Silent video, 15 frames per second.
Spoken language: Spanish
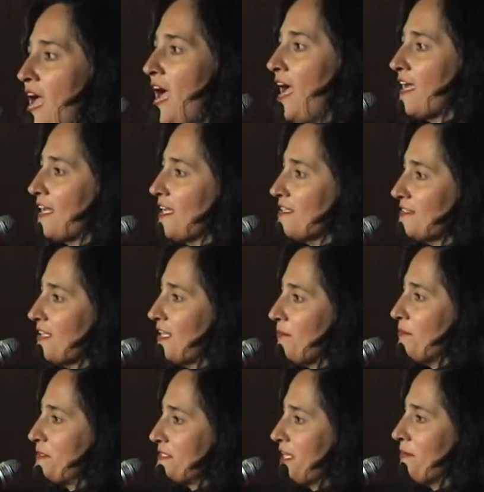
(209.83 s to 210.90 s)

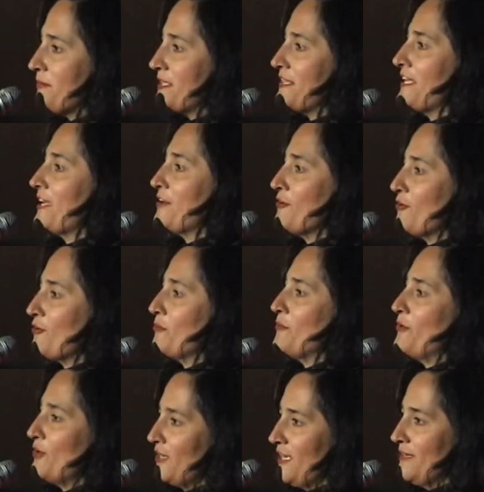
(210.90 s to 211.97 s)
Agradecerle especialmente a quien nos
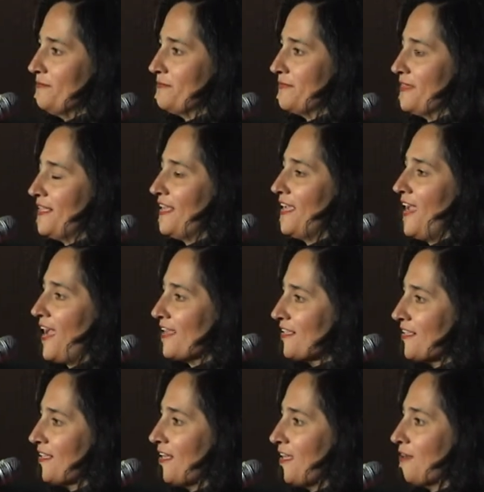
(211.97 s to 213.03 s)
convoca, que es
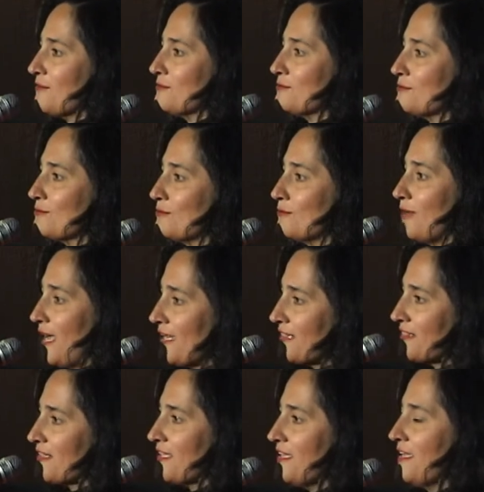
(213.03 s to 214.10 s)
Ángela con su
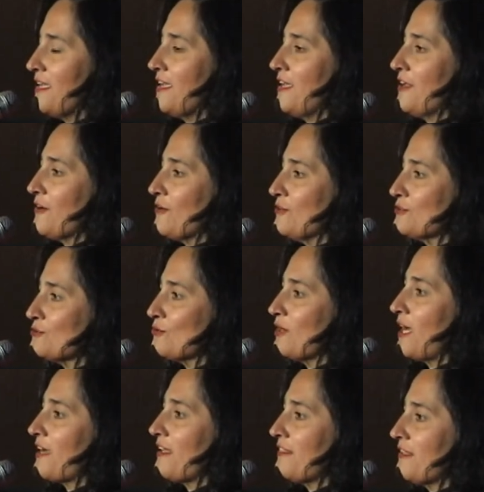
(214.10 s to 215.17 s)
arte con
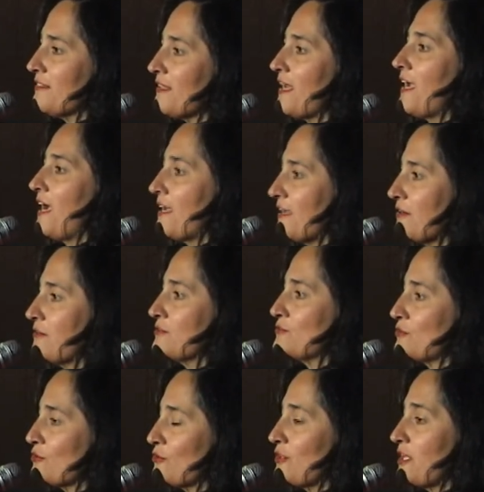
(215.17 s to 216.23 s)
sus ganas de entregar a
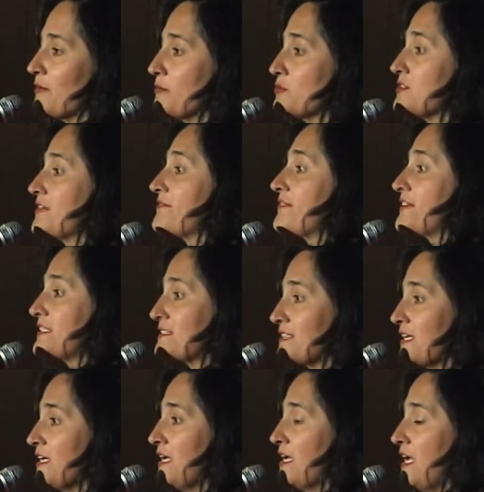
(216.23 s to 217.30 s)
nosotros que muchas
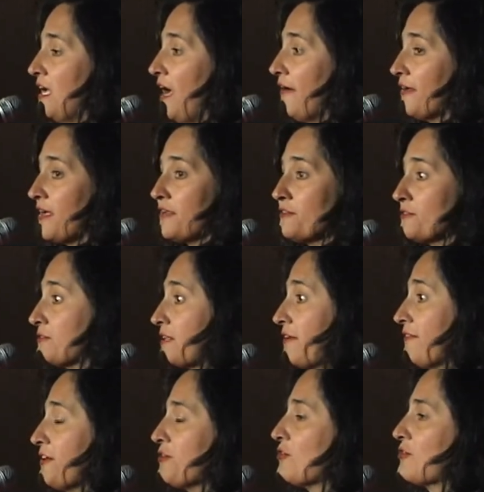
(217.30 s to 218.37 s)
veces
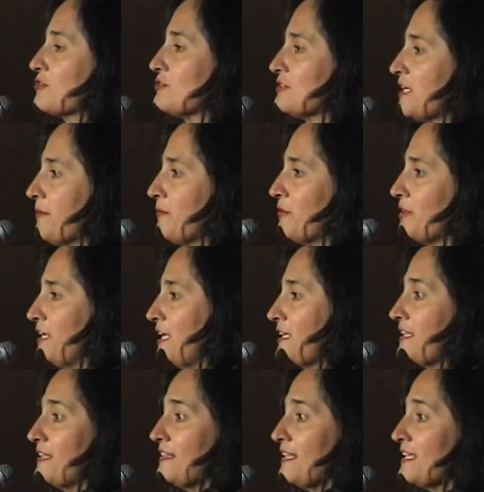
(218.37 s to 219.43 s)
tal vez no conocemos ni
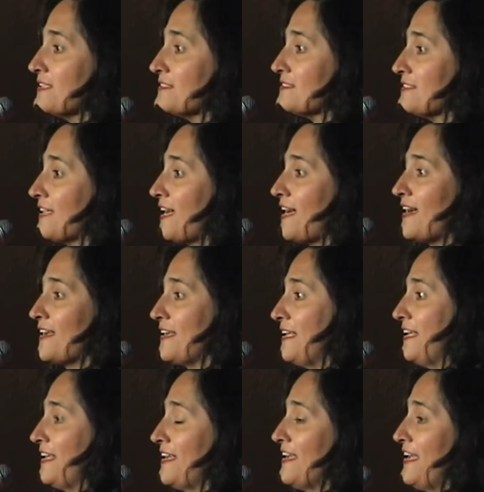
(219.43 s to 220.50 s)
la tendencia,
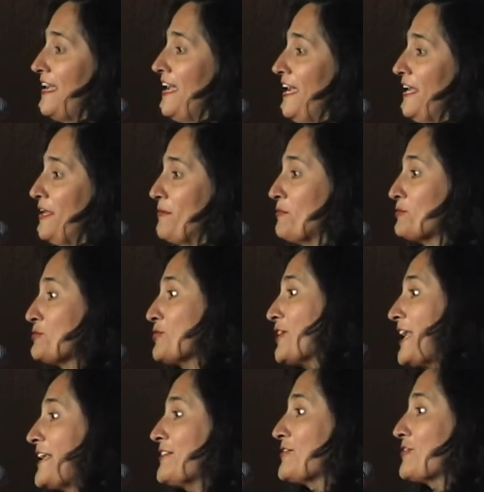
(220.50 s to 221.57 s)
ni, ni
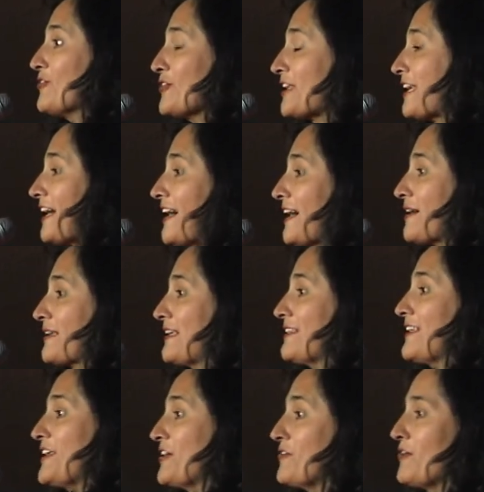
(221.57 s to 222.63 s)
mucho de la historia
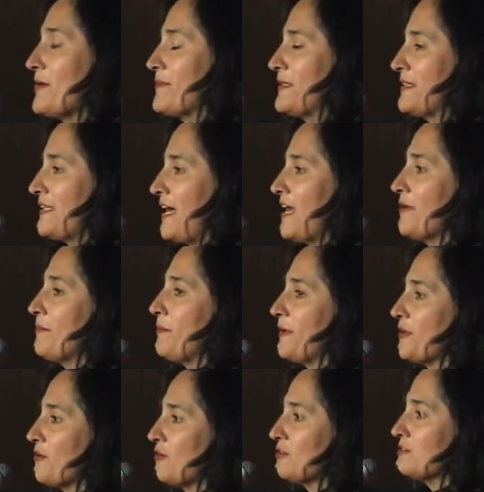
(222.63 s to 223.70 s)
que te llevó a pintar,
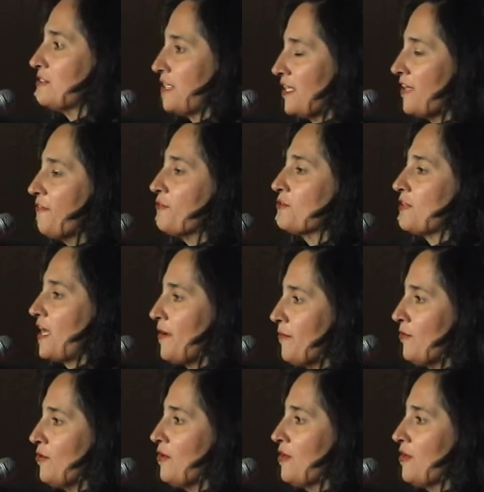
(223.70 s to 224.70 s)
pero sí disfrutamos